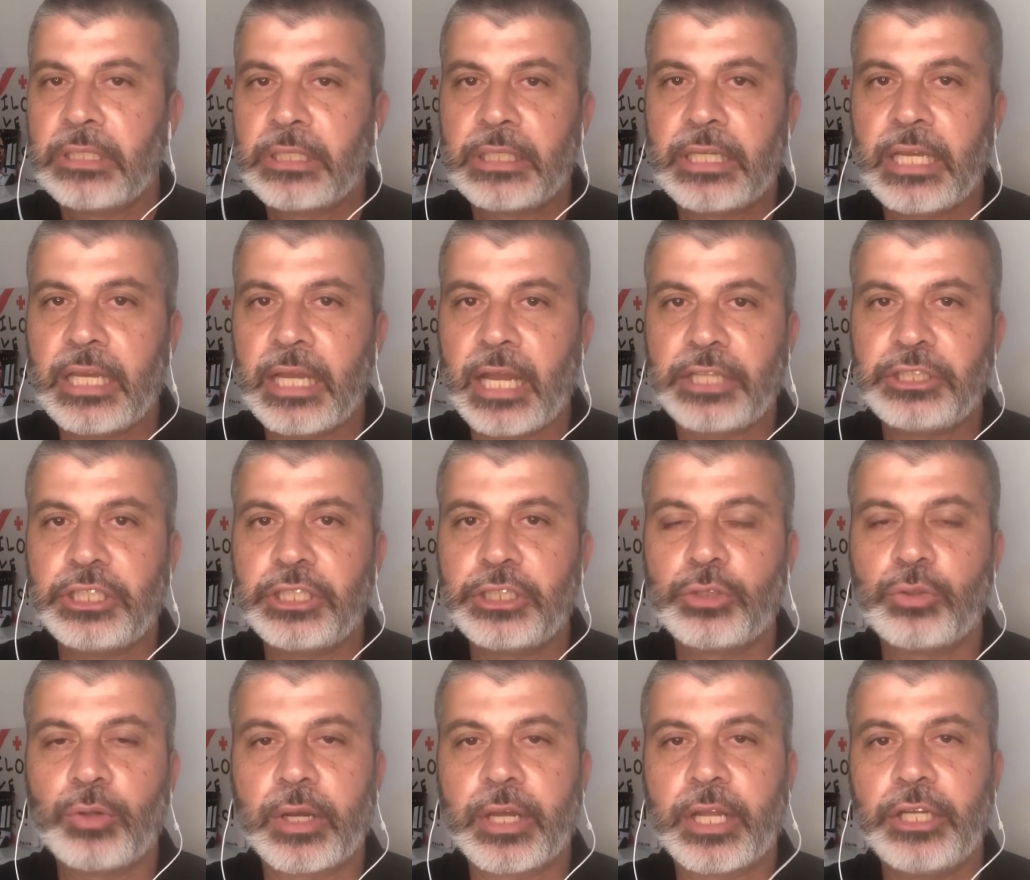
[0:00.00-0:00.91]
que a
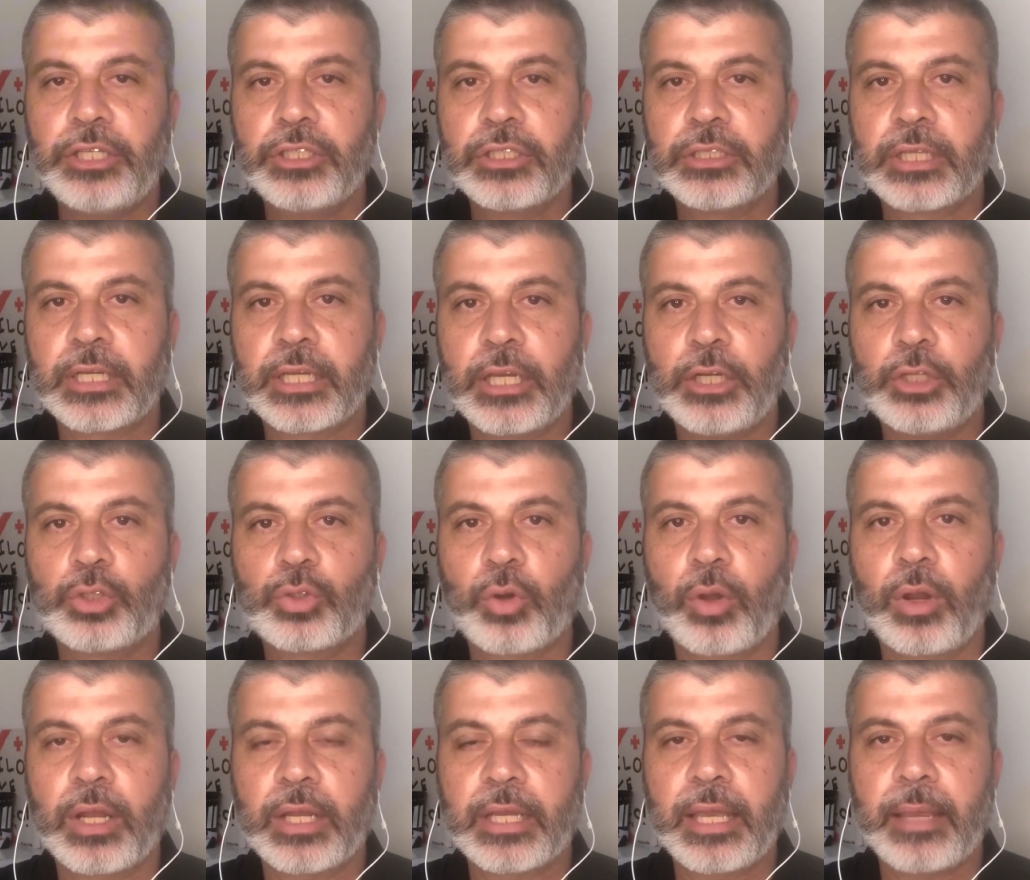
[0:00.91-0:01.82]
gente não acredita que eles
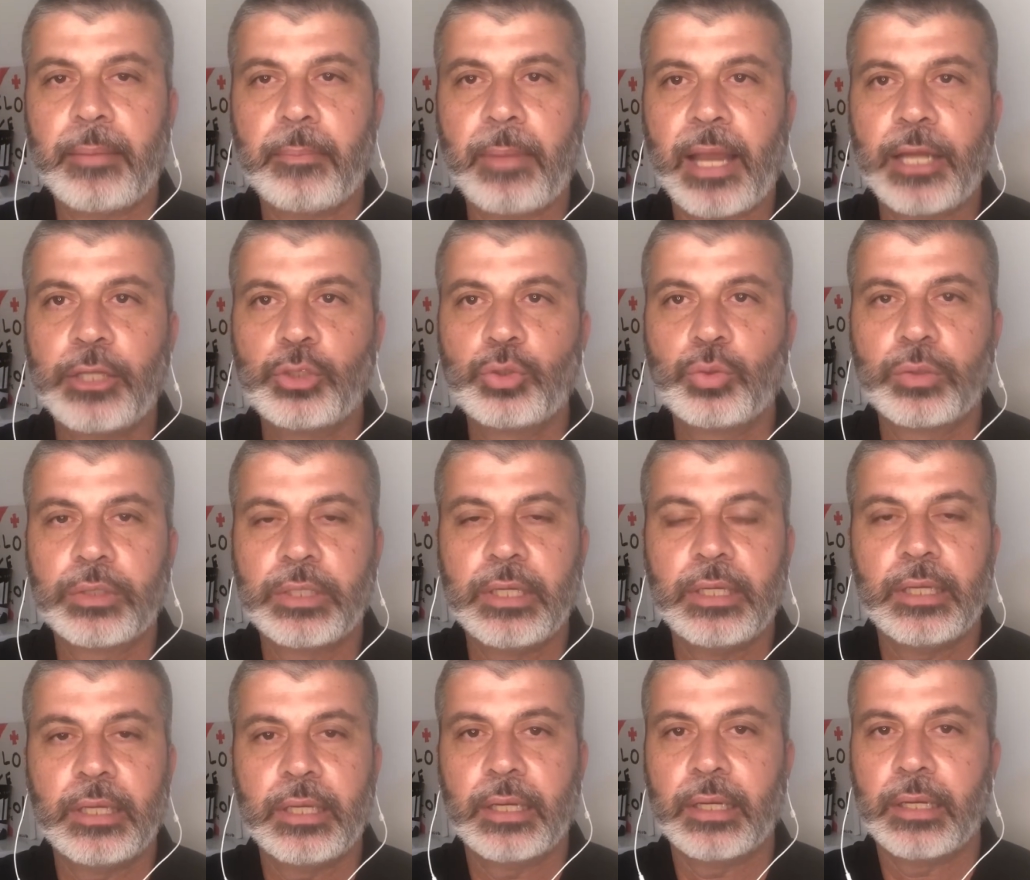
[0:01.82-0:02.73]
coloquem mais do
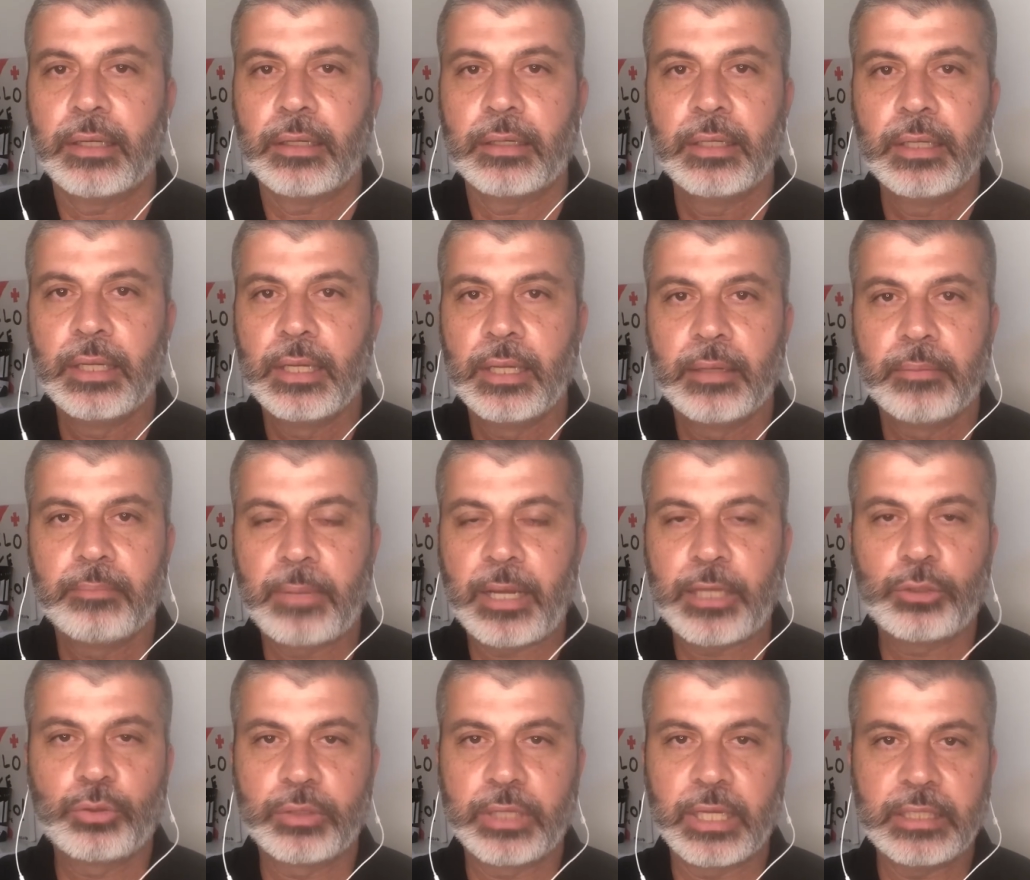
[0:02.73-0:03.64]
que
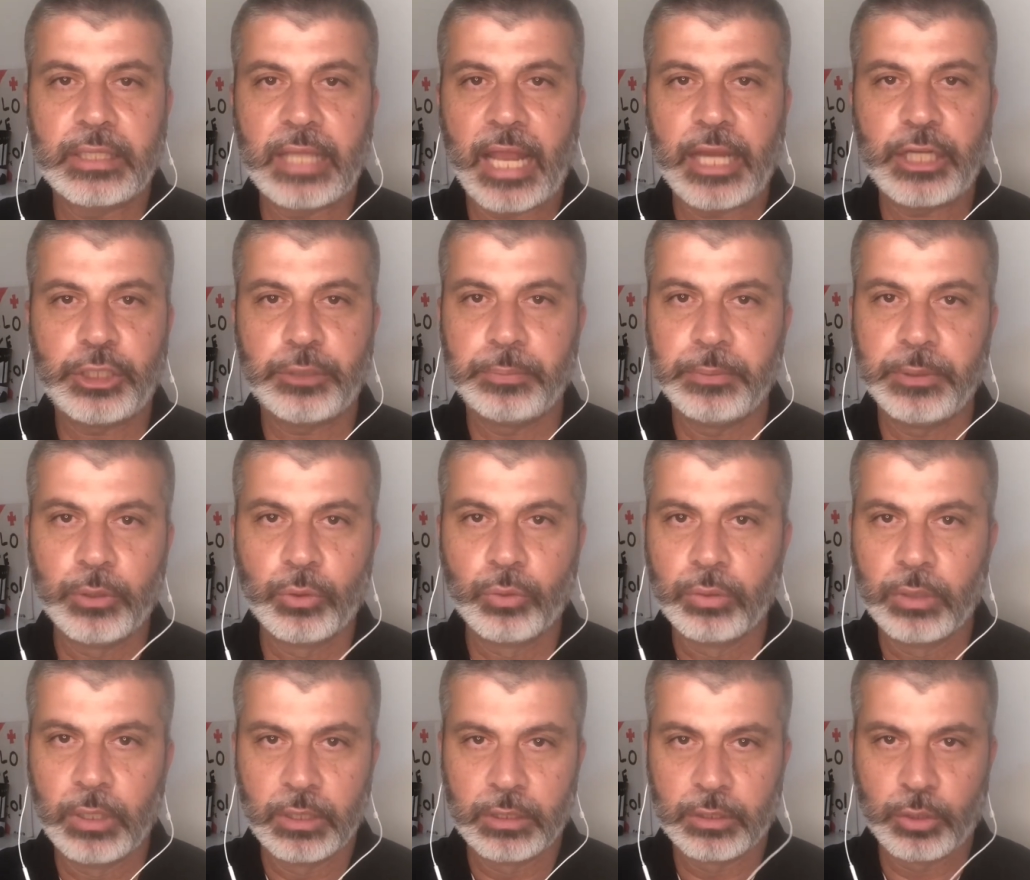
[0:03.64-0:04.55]
mais do que 10 mil.